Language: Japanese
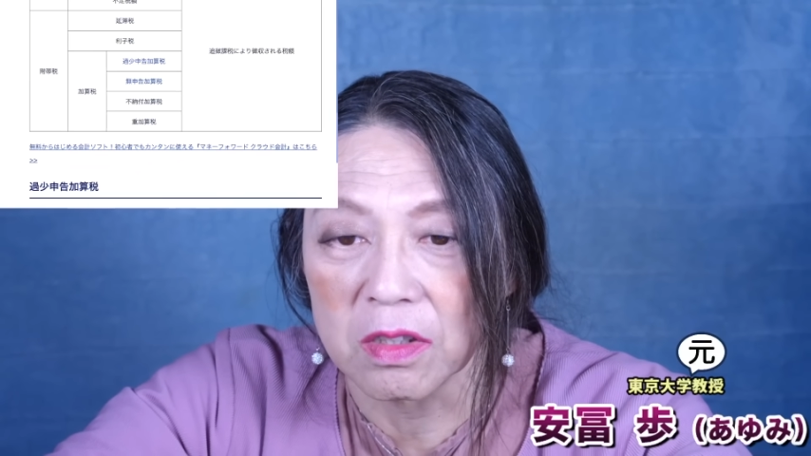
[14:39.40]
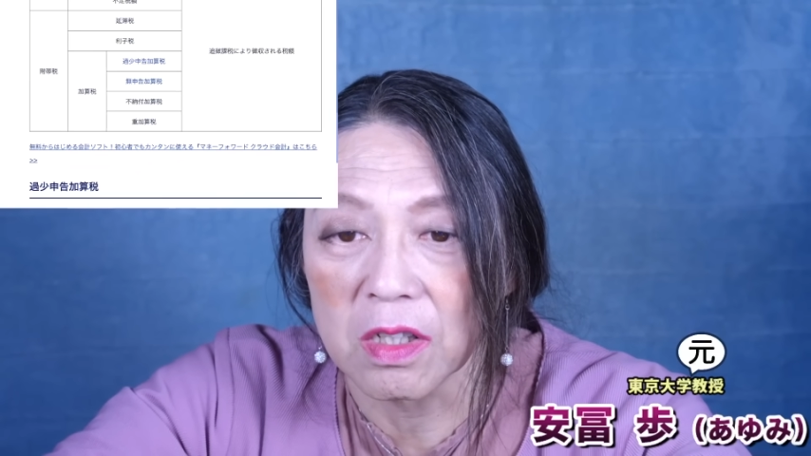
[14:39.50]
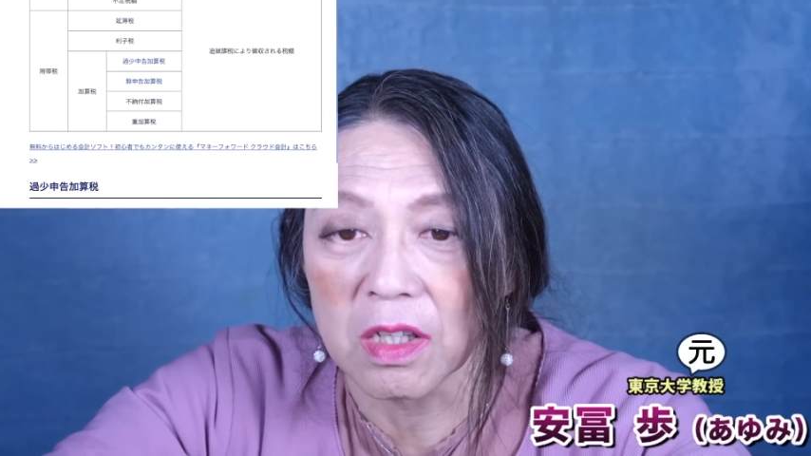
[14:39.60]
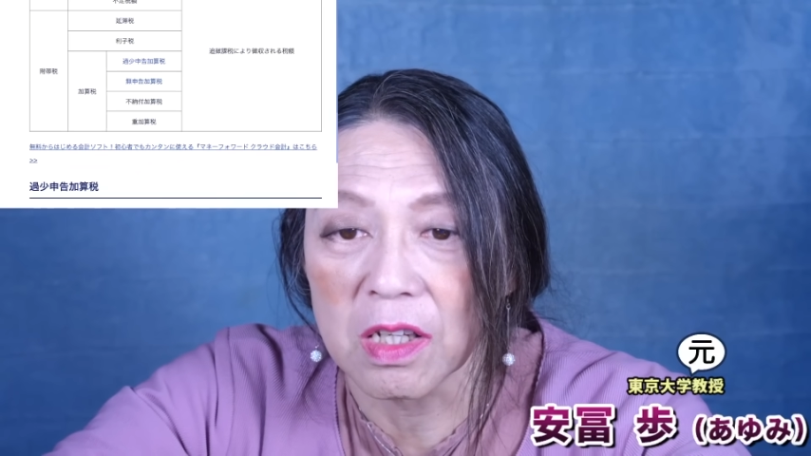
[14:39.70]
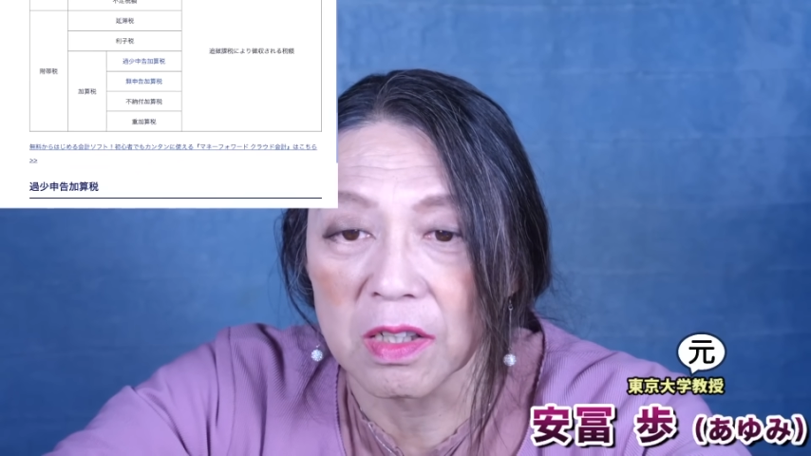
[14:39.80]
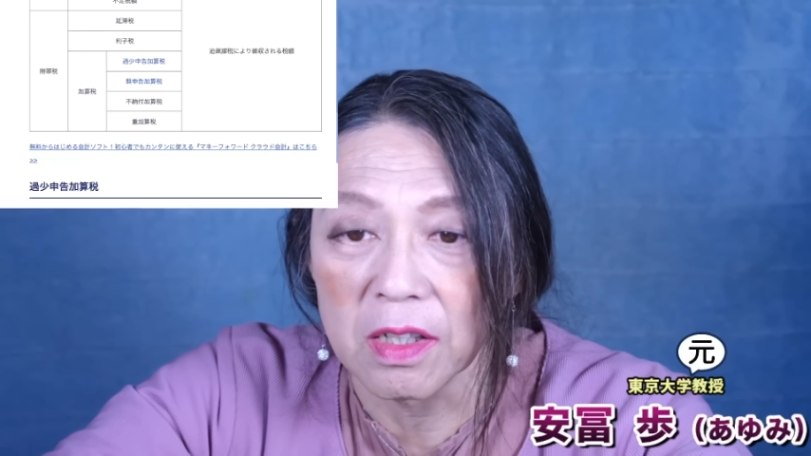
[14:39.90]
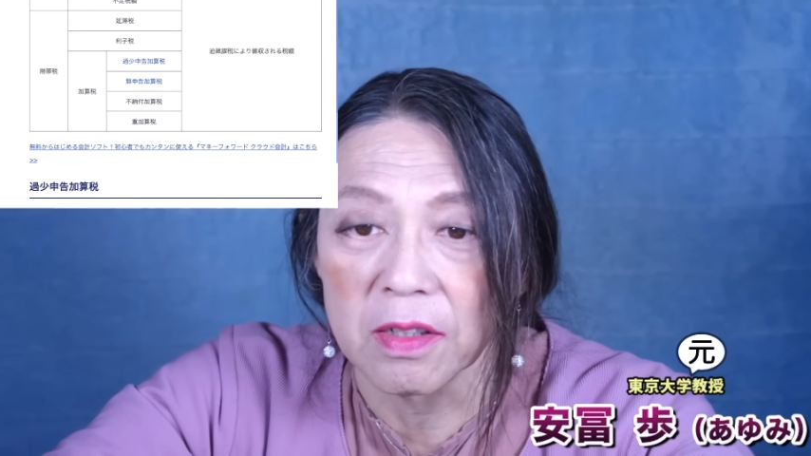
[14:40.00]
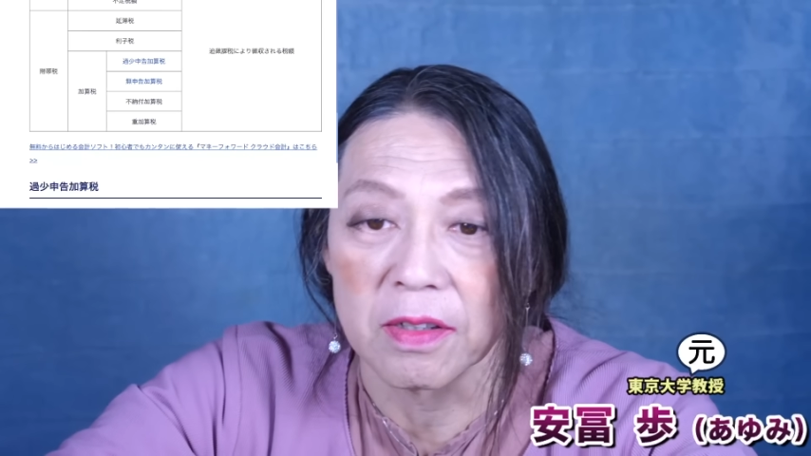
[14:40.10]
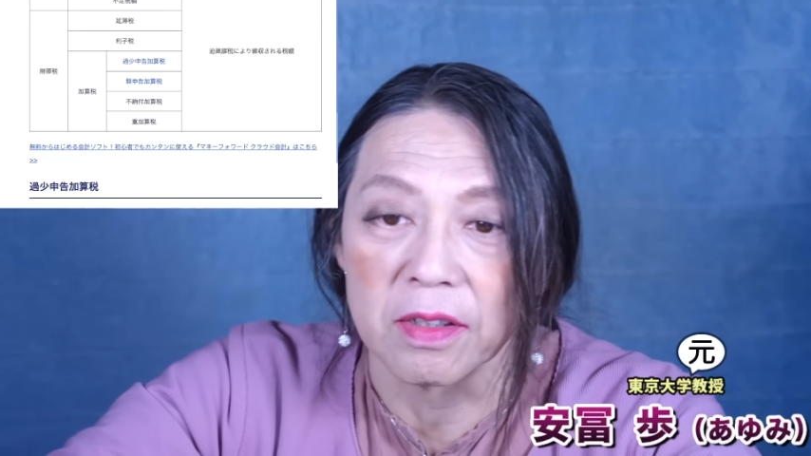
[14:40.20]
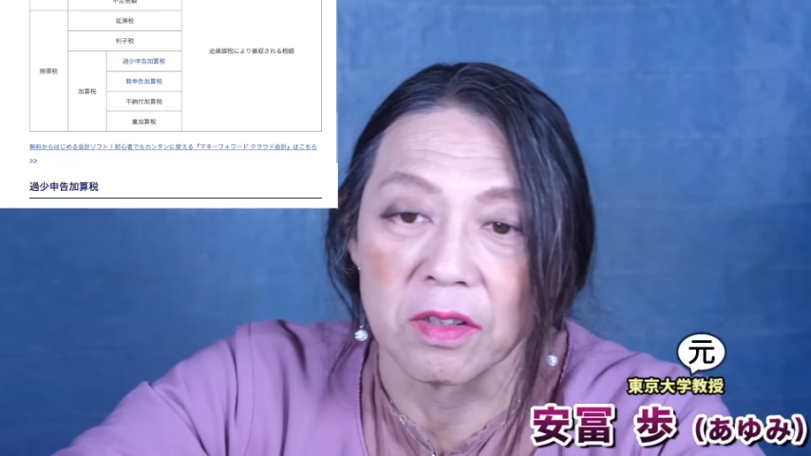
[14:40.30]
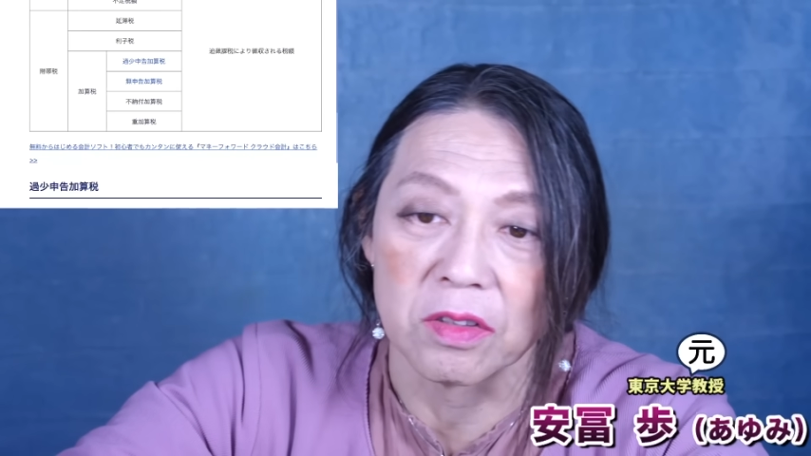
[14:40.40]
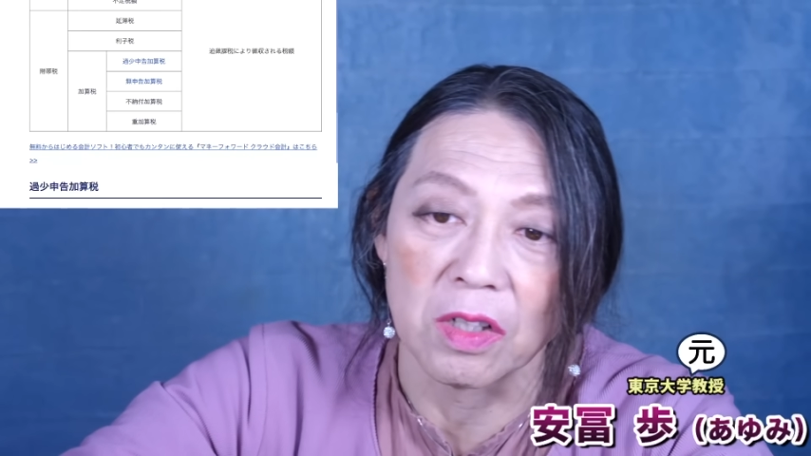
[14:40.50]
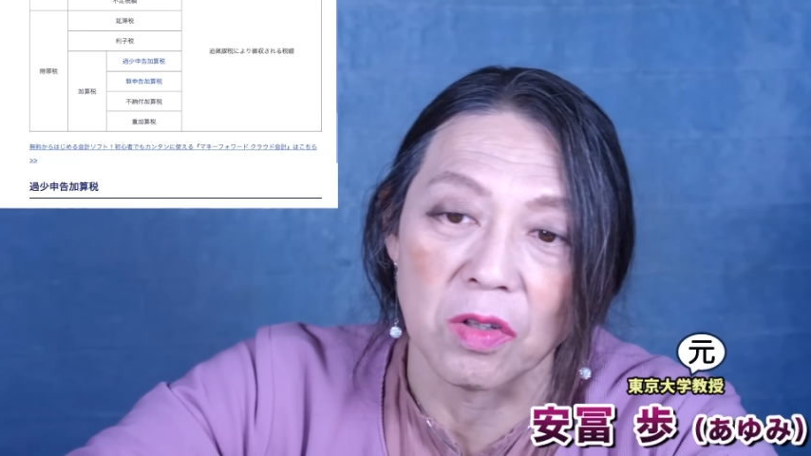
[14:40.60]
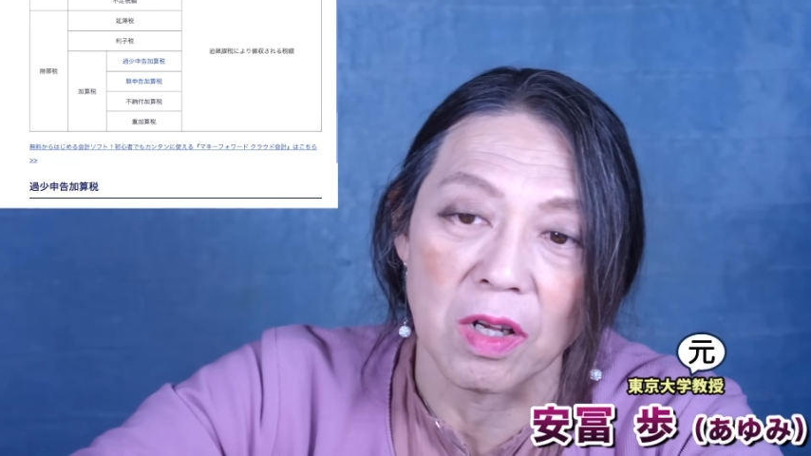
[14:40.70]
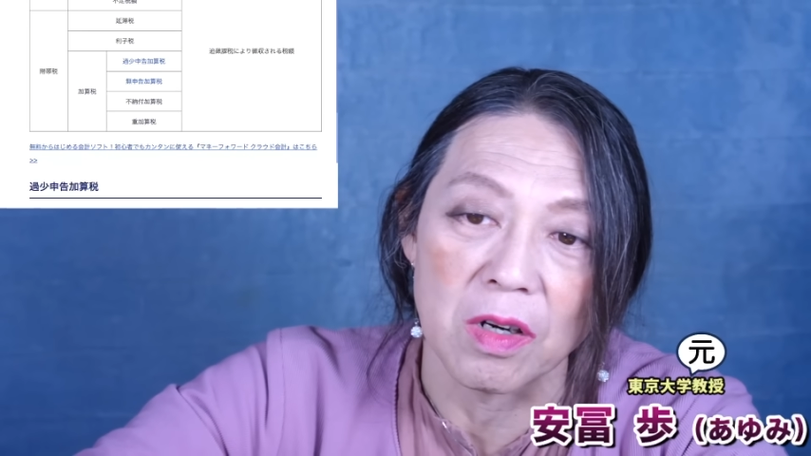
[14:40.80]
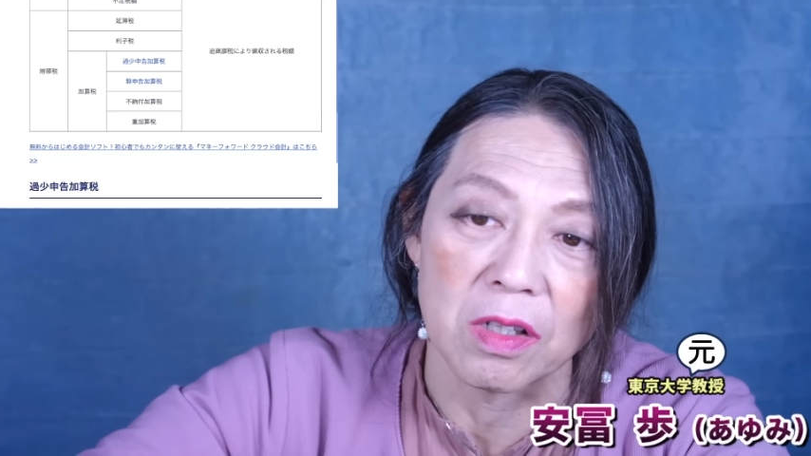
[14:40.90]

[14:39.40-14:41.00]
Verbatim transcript: 税金がね、ちゃんと払